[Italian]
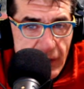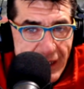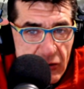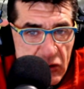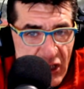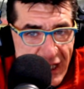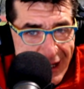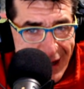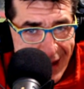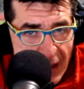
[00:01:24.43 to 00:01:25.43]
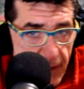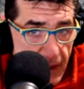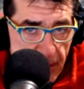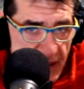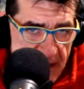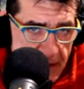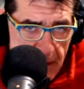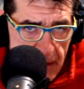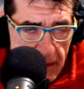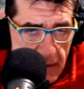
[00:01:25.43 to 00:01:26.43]
mercato generale, perché Pisa
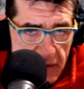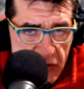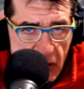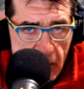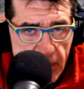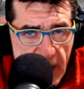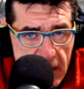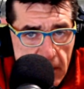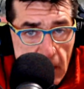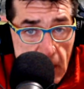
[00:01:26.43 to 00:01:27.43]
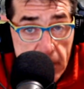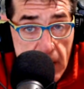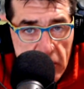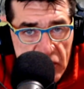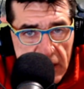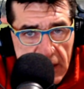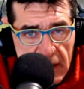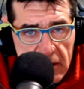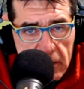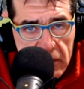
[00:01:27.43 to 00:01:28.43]
diciamo perdere, abbiamo, abbiamo, già
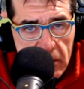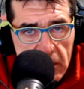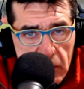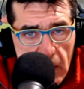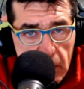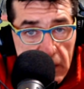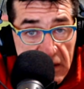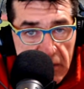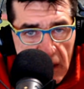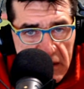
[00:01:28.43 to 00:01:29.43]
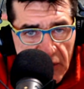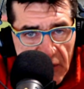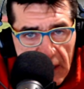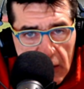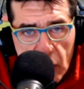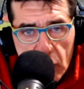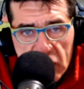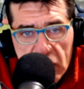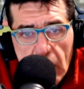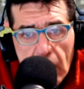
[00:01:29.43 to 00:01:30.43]
detto, insomma, due acquisti, basta,
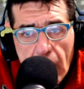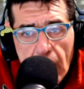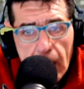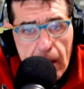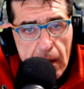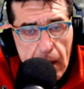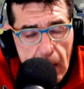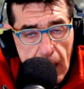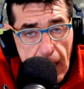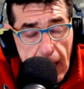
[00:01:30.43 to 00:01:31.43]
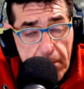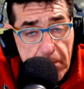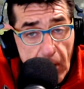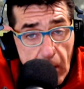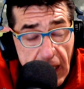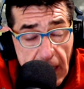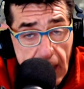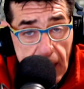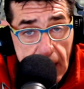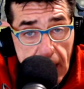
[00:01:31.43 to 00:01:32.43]
chiuso. E, e
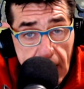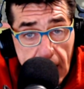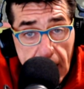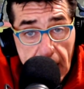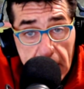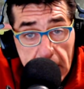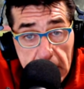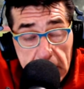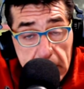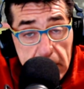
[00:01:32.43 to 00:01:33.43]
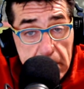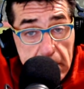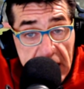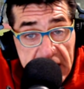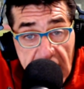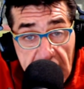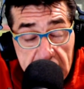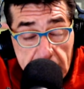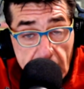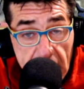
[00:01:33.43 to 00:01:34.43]
poi, nel
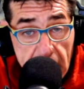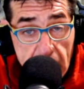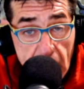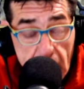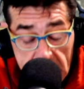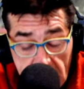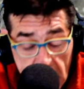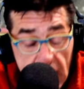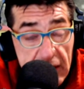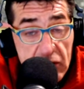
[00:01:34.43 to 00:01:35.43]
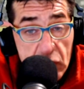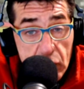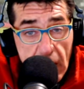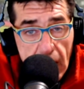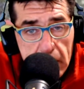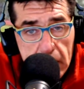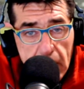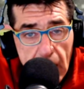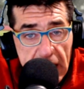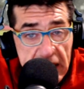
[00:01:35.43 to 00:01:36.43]
senso, poi andremo a dare una lettura,
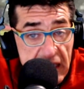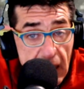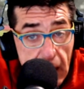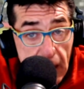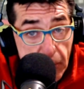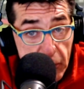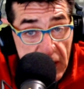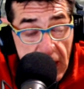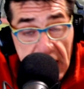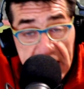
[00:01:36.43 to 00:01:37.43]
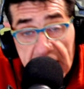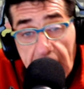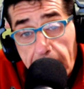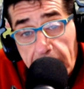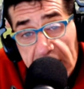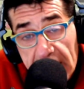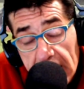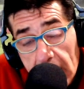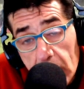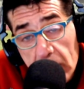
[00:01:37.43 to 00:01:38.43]
quella che sarà, che potrà essere la
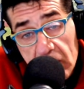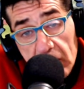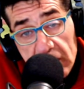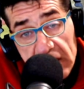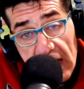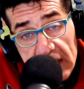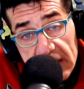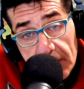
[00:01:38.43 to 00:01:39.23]
partita contro il Cosenza.